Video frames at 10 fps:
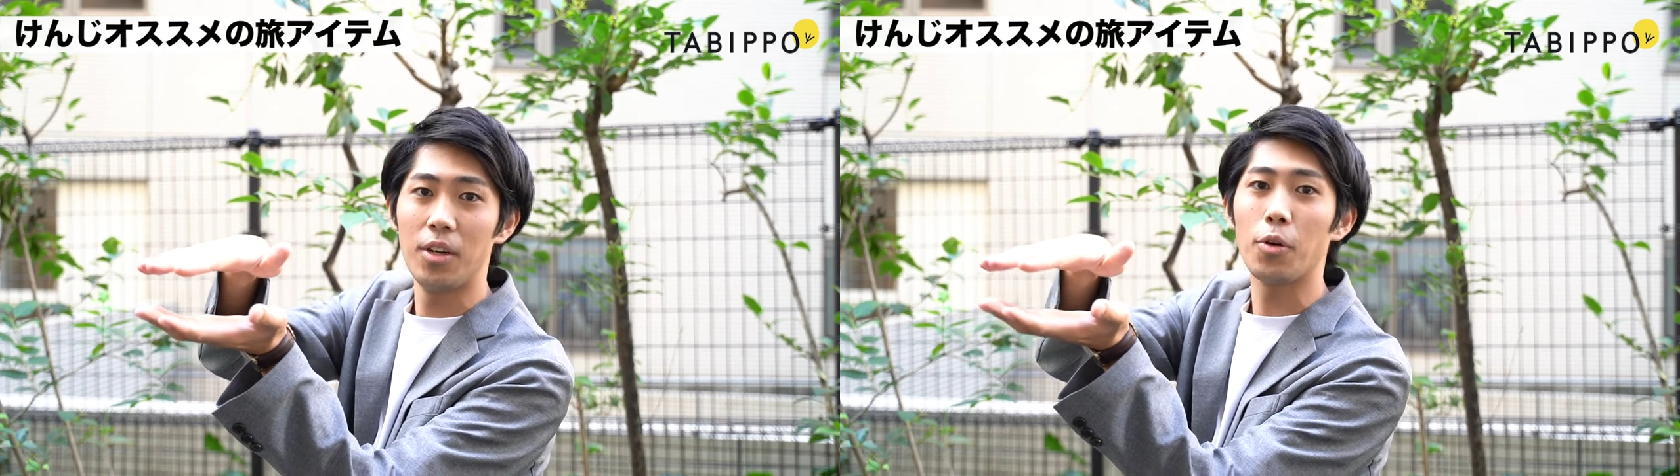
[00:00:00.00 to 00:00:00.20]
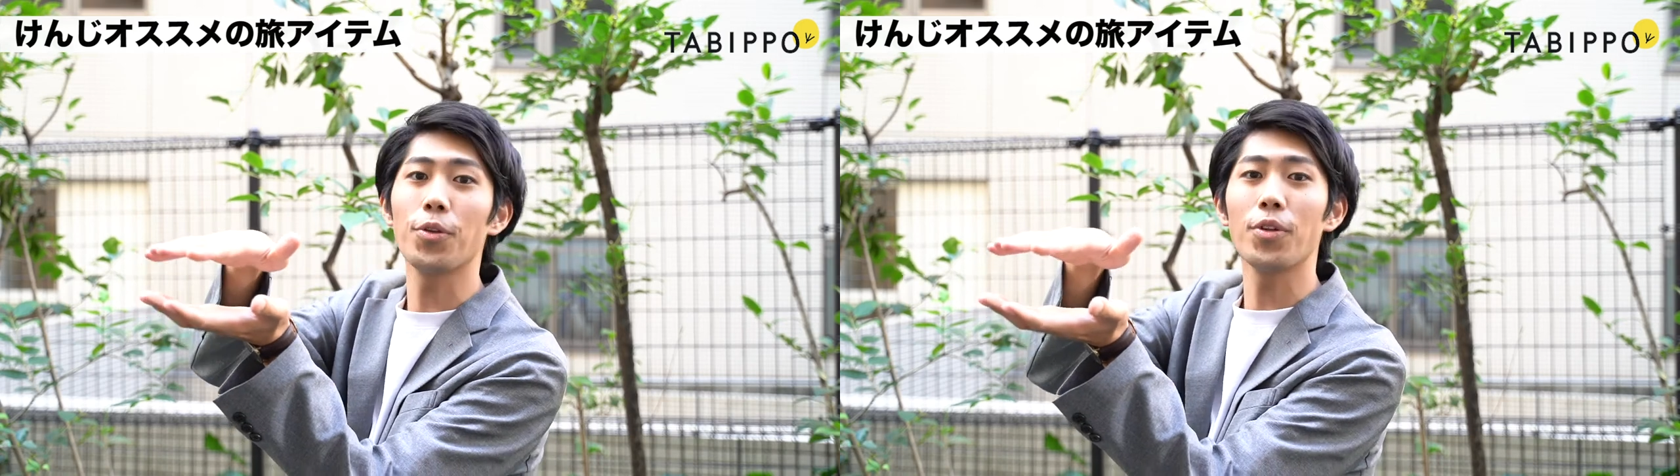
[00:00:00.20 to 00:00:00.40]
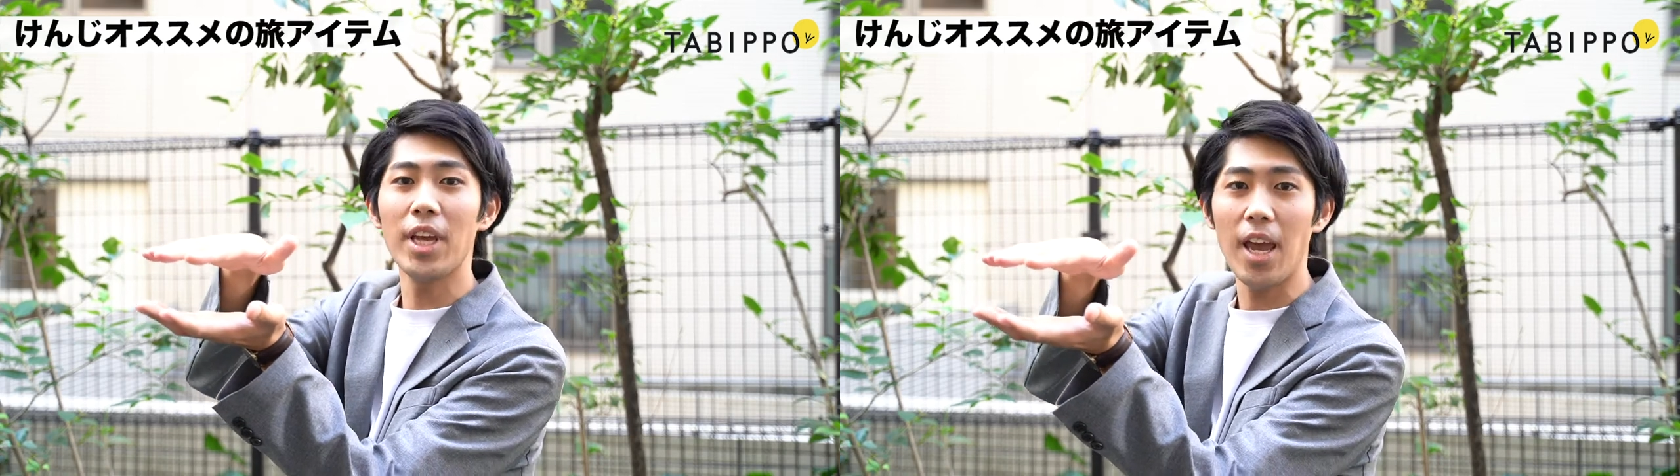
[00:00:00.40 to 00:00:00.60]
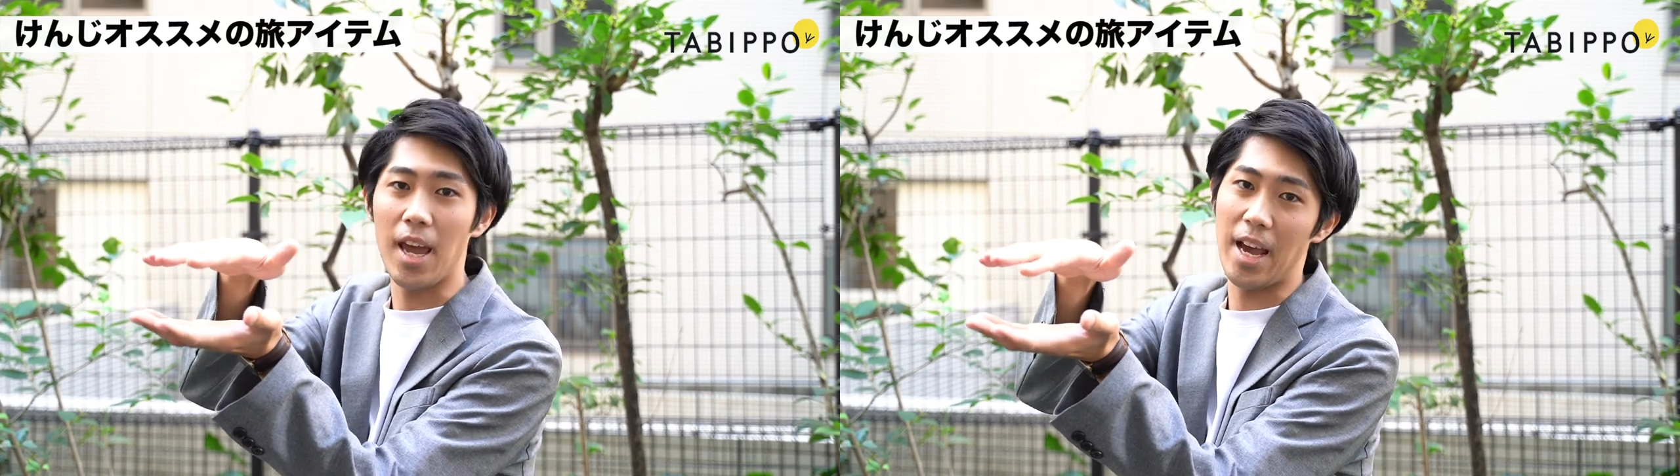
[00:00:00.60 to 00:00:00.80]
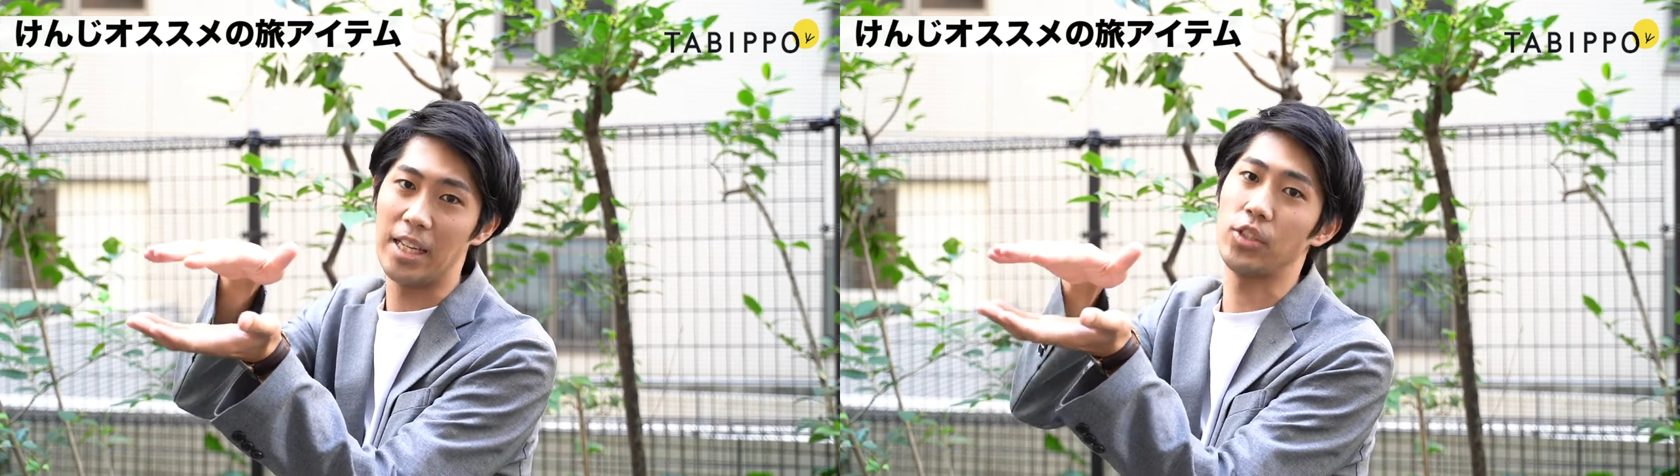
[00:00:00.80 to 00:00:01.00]
こと
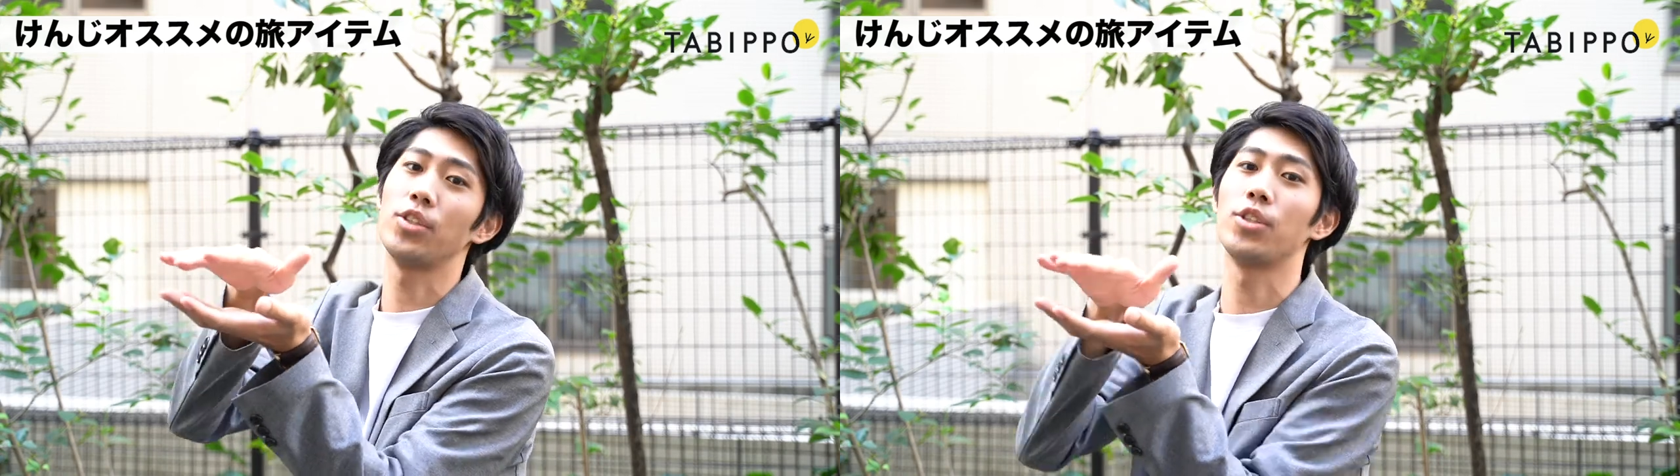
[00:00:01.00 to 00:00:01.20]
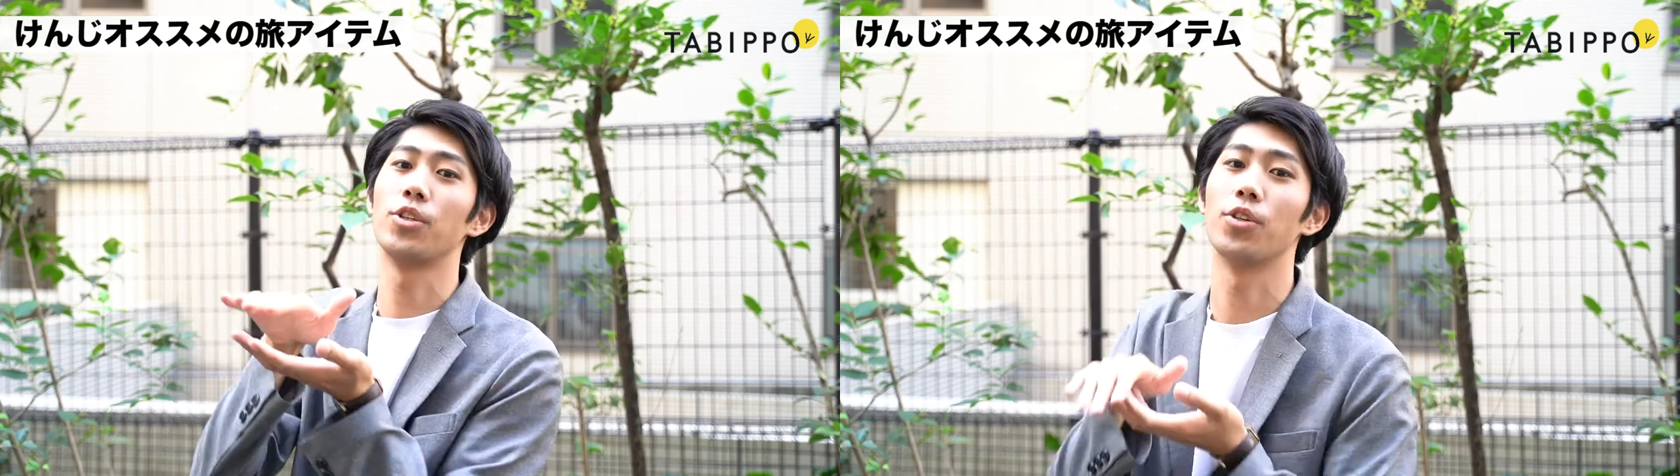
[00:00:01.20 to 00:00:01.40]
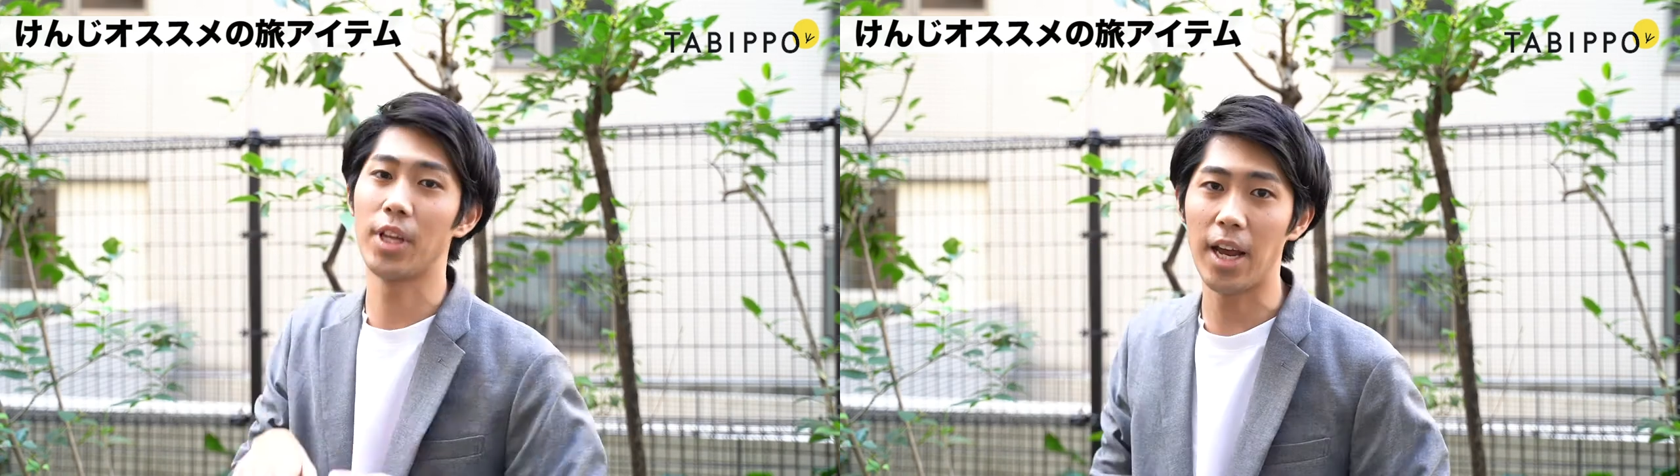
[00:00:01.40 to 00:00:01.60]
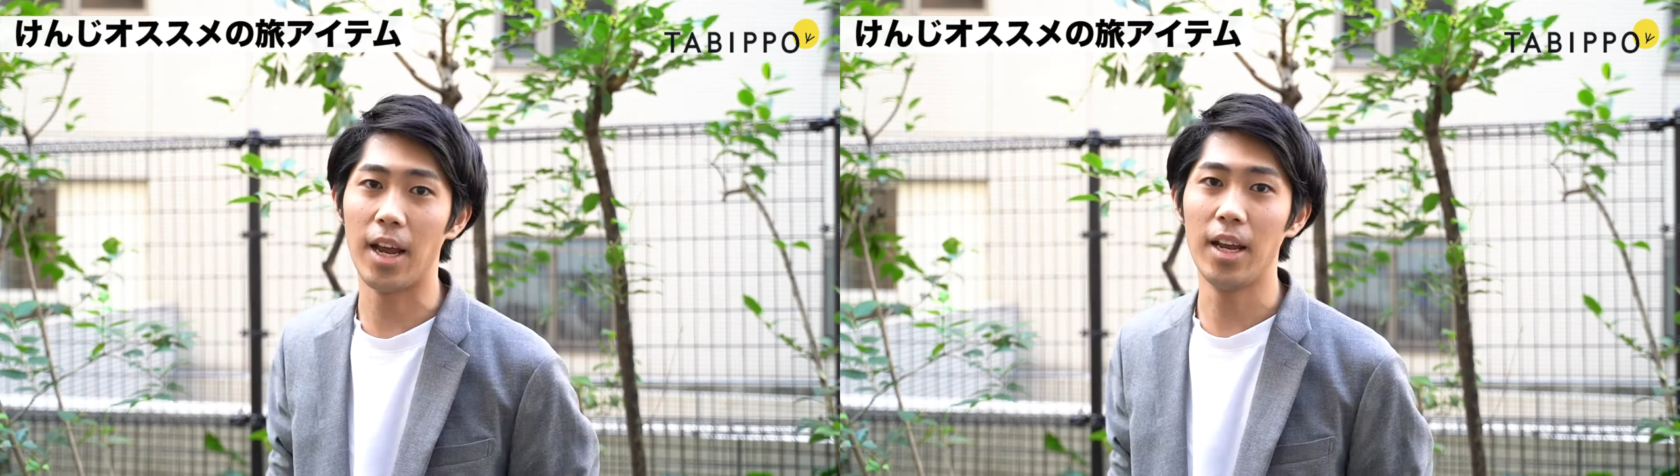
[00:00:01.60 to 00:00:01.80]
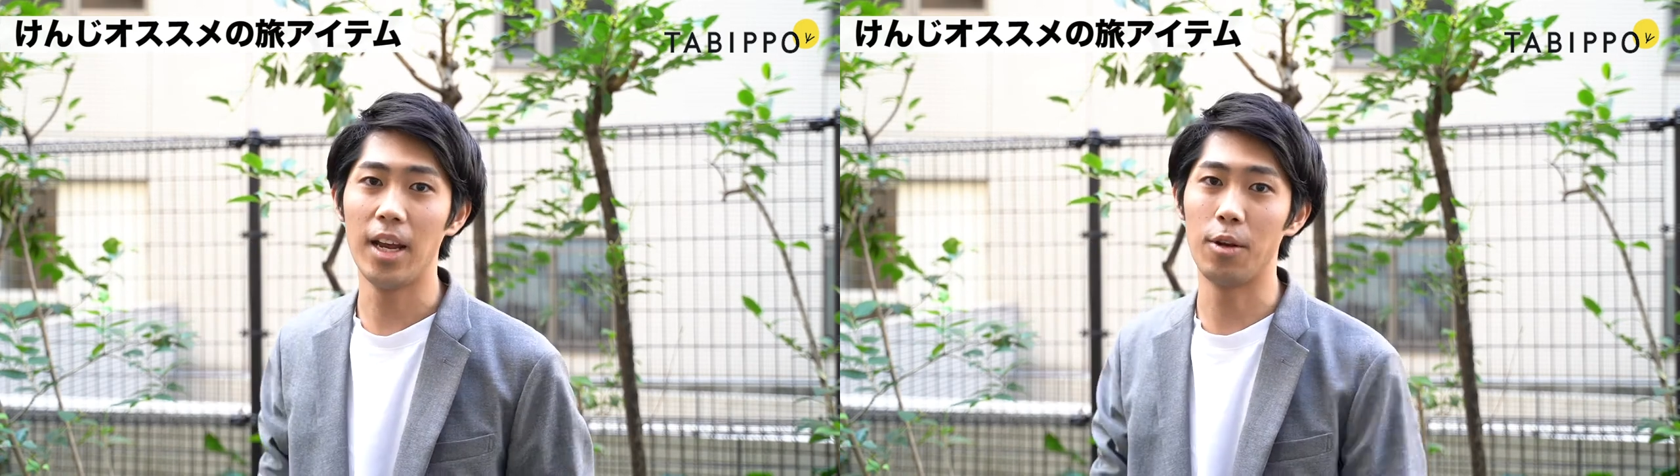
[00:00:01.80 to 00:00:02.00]
で、えー、圧縮するので、